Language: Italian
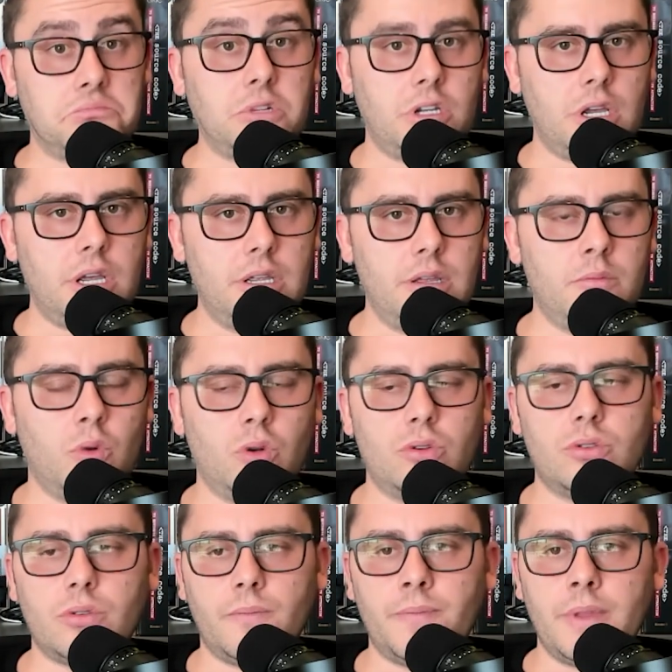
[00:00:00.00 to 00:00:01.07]
Ok, è
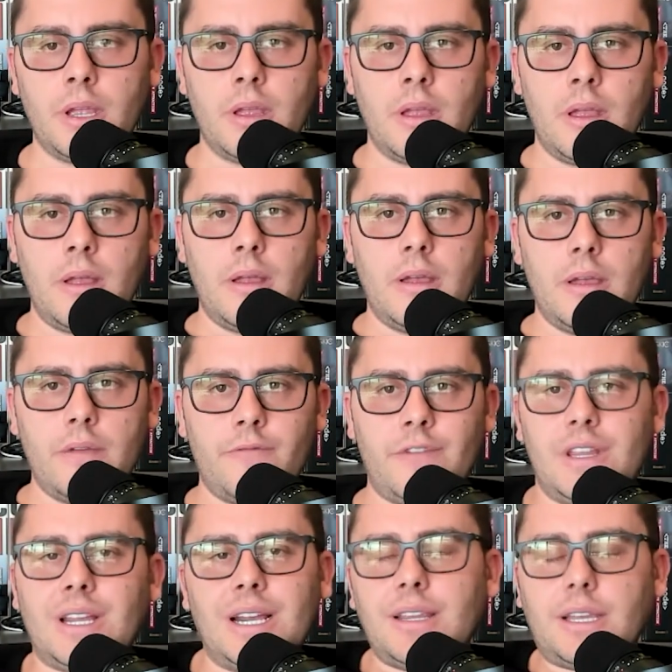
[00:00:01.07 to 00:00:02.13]
molto
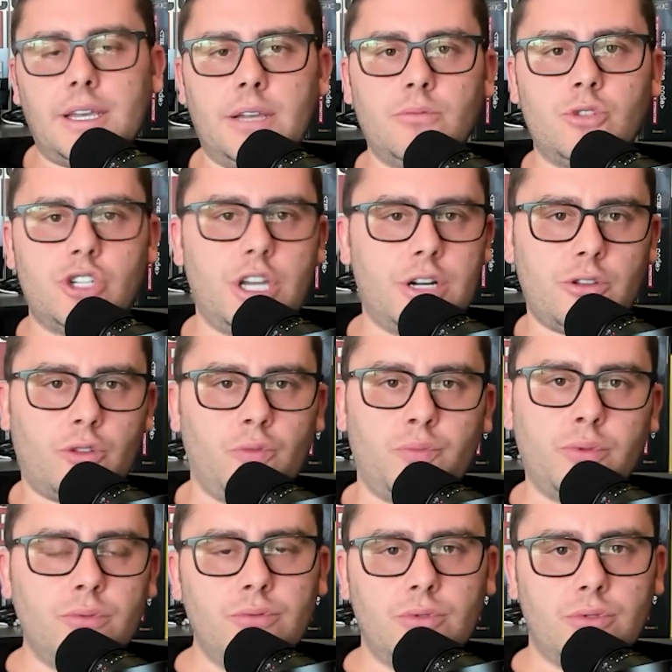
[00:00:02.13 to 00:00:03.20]
vedrete che a un certo
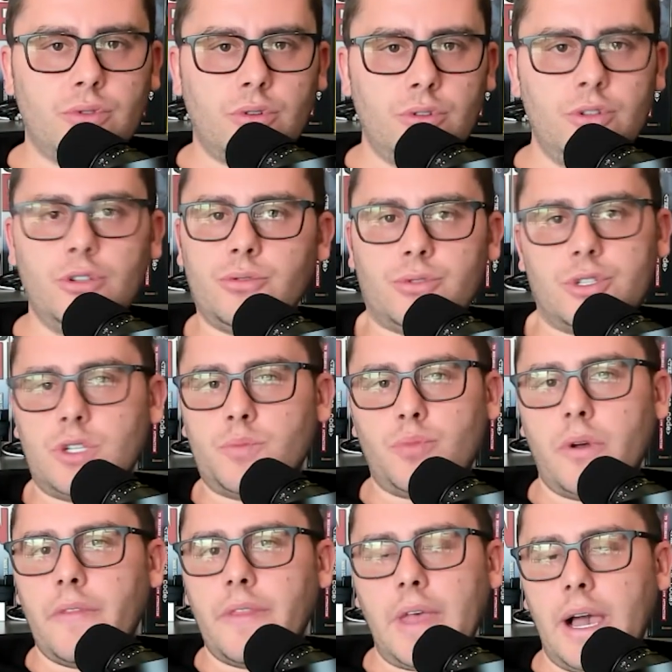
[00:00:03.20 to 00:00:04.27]
punto non si
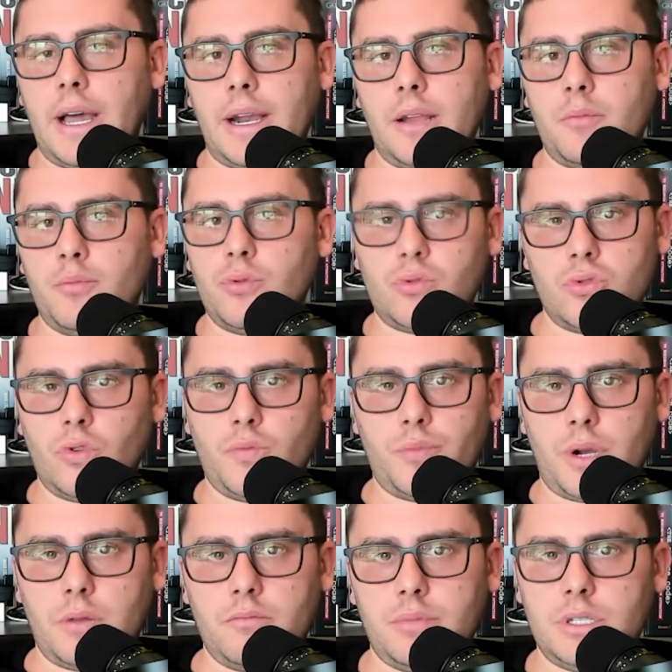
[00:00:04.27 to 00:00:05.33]
può andare più
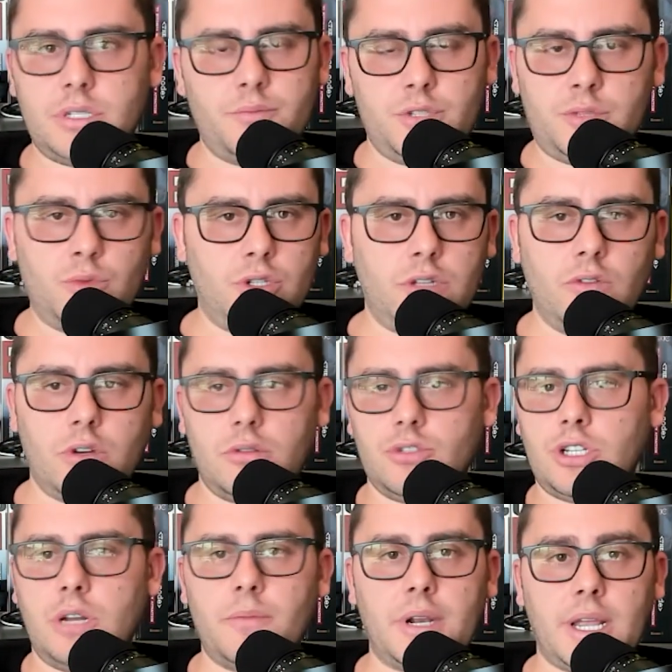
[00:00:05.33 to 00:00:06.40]
sopra, per il semplice motivo che non
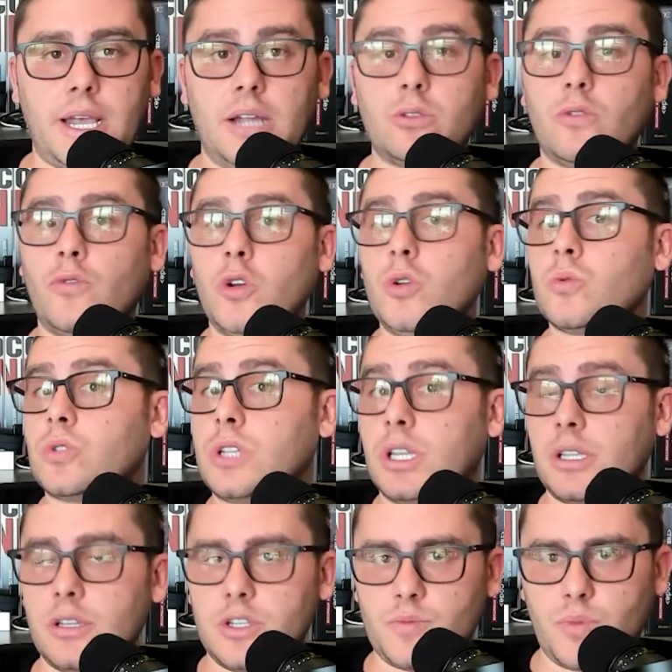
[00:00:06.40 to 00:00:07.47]
c'è il mercato, voi non
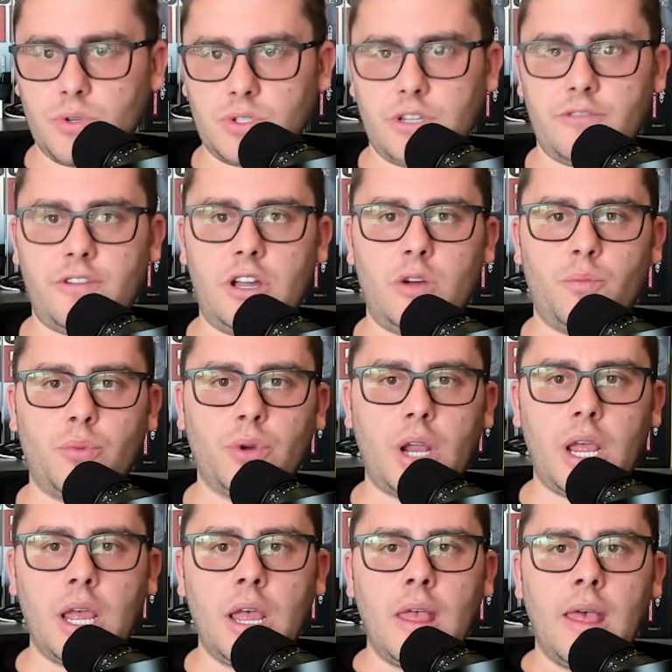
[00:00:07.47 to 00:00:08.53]
siete disposti a fare, oppure